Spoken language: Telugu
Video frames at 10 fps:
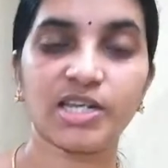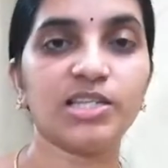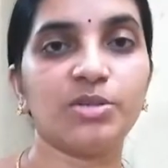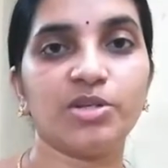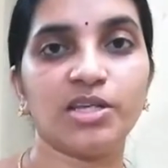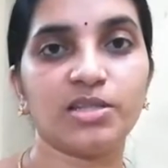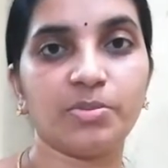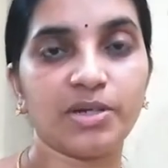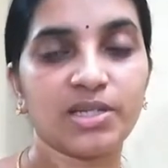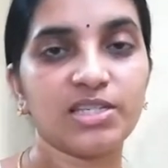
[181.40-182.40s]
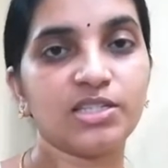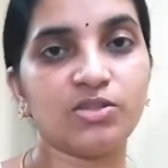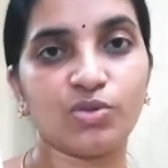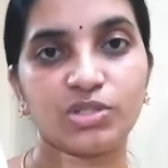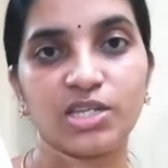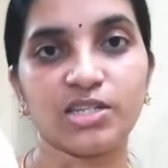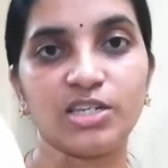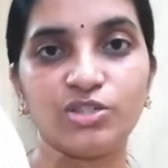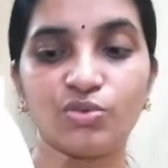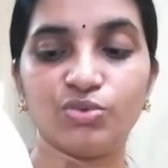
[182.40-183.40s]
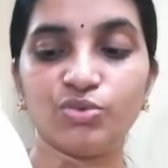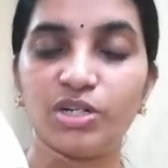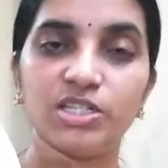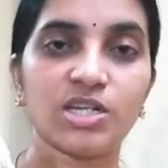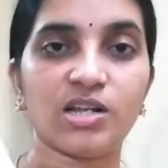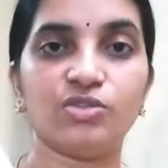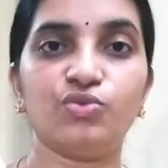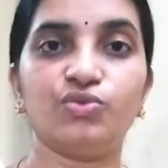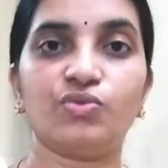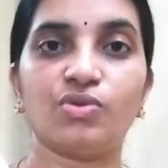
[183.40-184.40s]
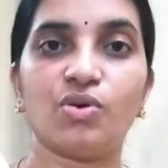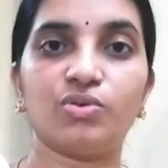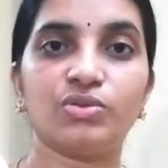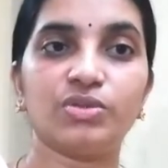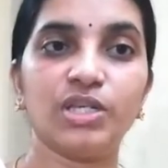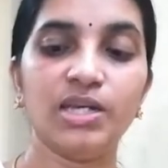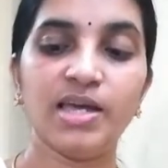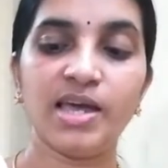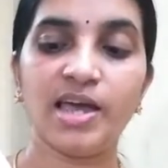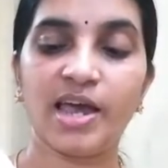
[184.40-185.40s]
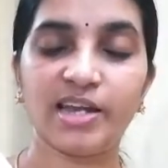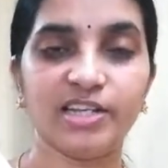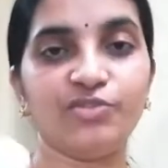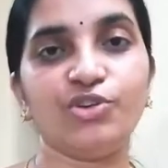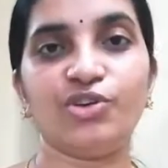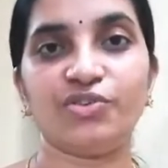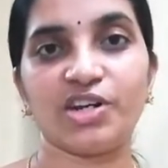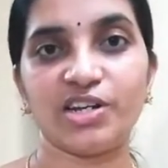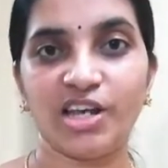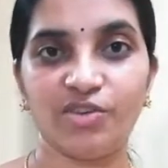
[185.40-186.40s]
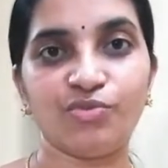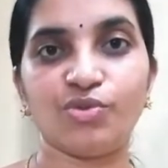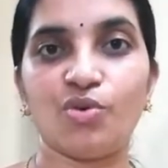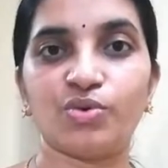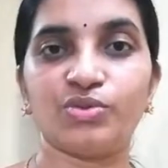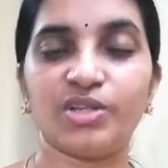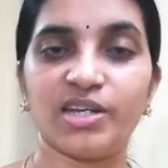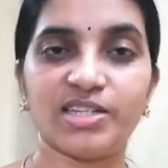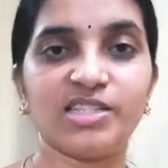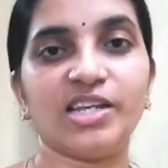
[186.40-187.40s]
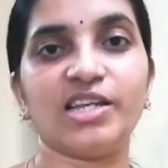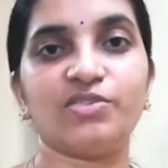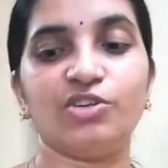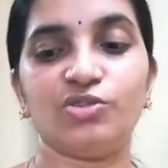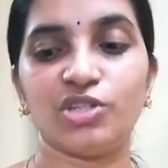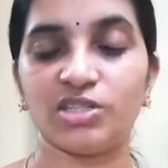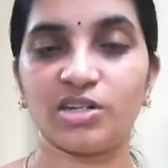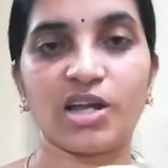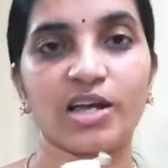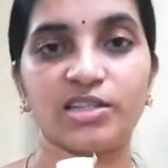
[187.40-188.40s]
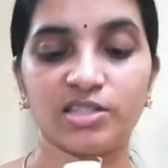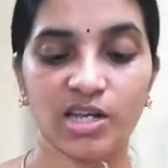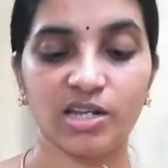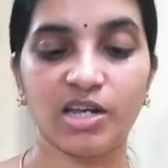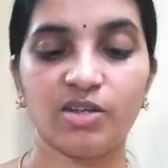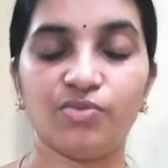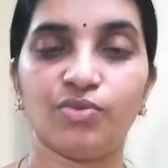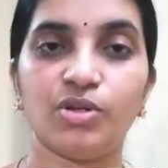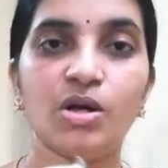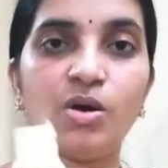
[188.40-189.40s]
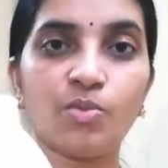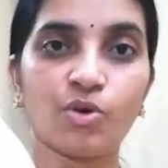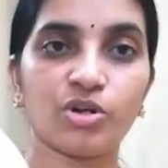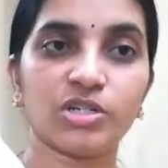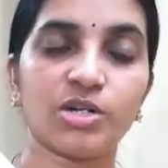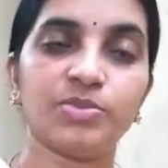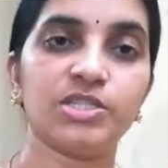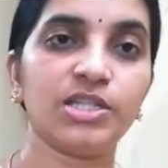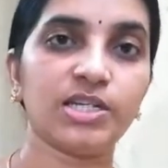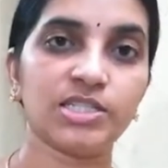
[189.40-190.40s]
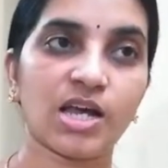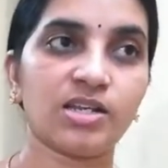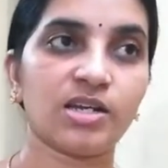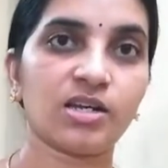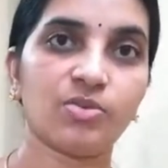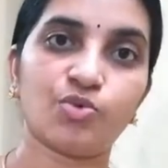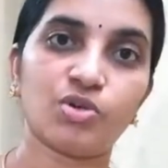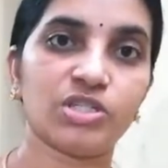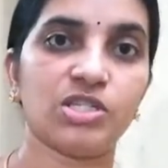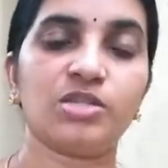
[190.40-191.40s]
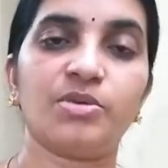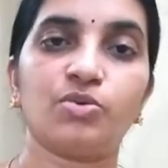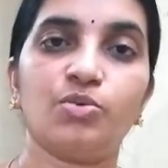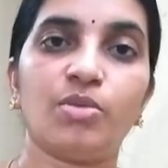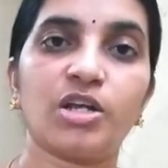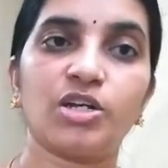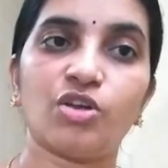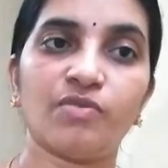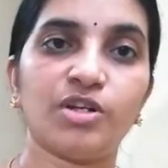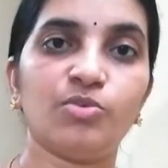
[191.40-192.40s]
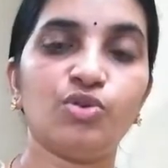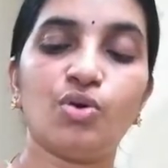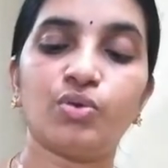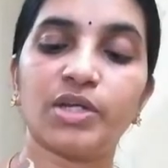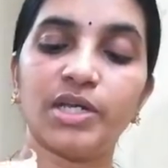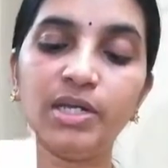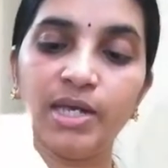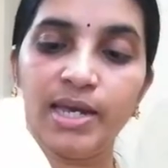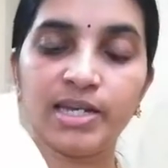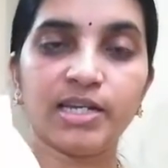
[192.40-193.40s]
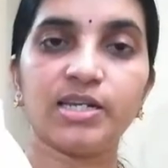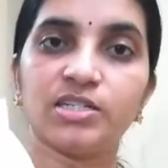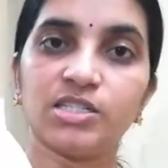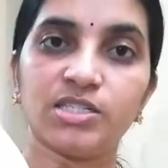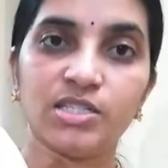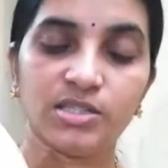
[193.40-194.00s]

దీని మీద అయితే పెట్టేసి ఇది ఒకసారి తీసుకొని చూడండి చాలా యూస్ఫుల్గా ఉంటుంది అండ్ ఈ వీడియో ఎవరికైనా హెల్ప్ఫుల్గా ఉంటుంది అనేసి నేనైతే వీడియో చేశాను నాకైతే చాలా హెల్ప్ఫుల్ ప్రోడక్ట్ అనిపించింది ఇంకా చాలా రకాల ప్రోడక్ట్స్ అయితే మనకు మార్కెట్లో అవైలబుల్గా ఉన్నాయి నేను వచ్చేసి